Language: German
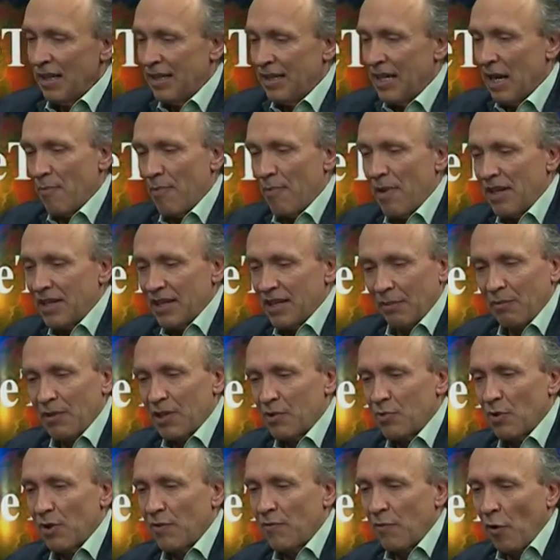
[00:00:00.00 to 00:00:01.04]
Diabetes,
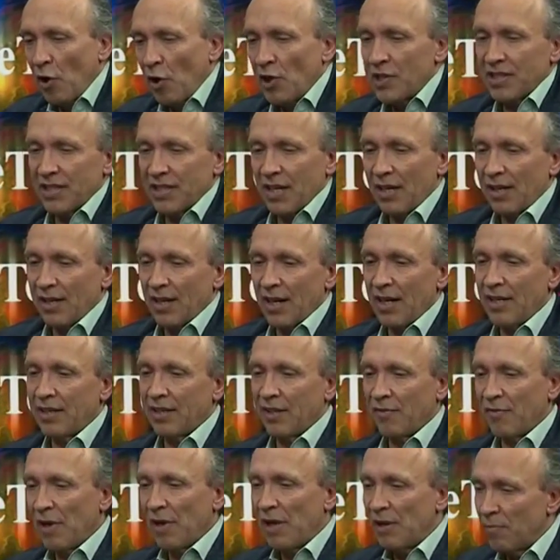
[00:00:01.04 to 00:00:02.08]
das Wort Volkskrankheit
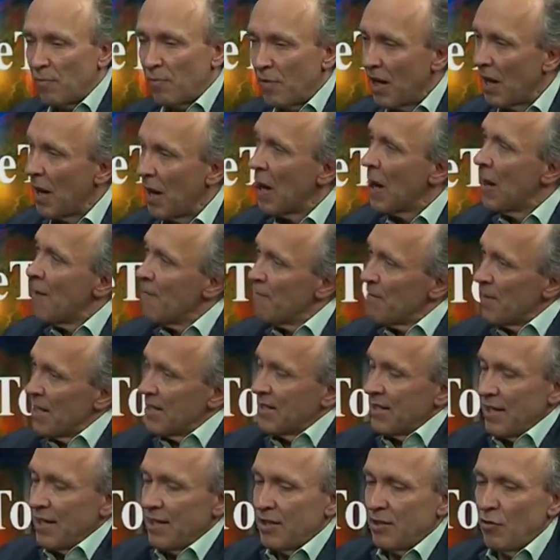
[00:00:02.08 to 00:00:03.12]
gefällt mir.
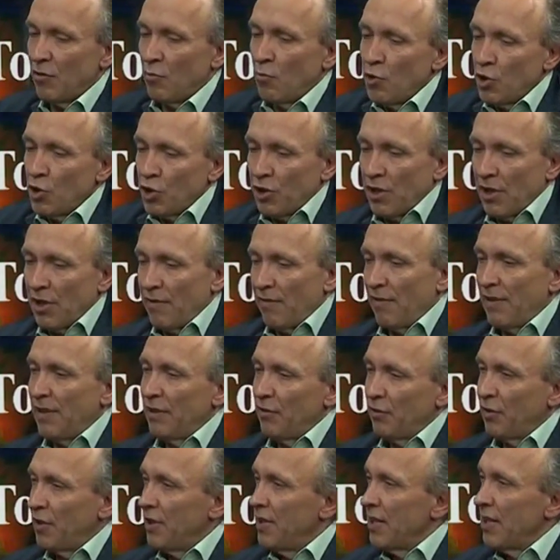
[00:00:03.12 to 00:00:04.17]
Das heißt, du musst, wenn
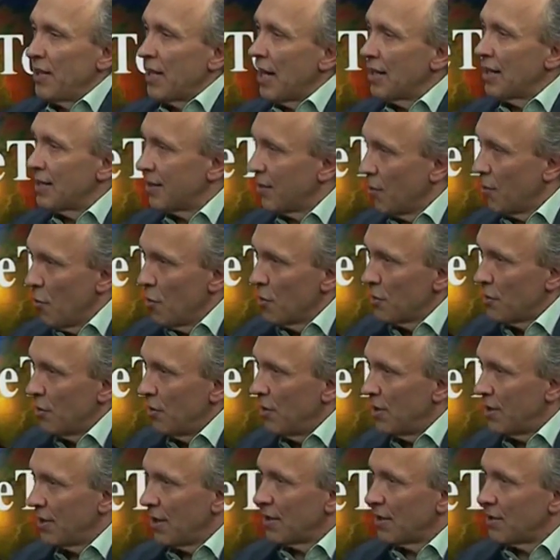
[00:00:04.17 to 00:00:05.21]
du die nicht hast, gehörst du
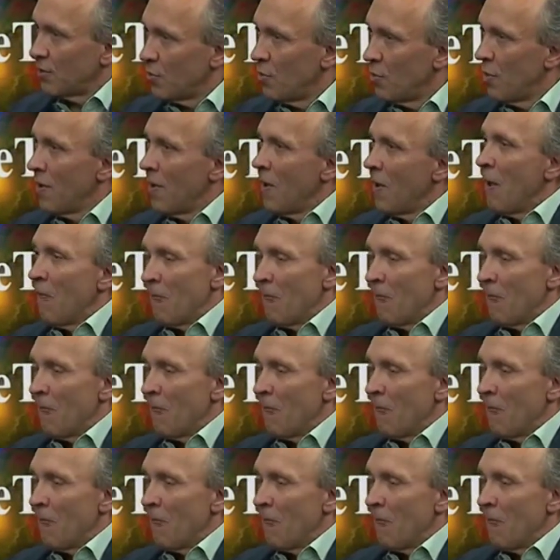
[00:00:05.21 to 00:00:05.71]
nicht dazu.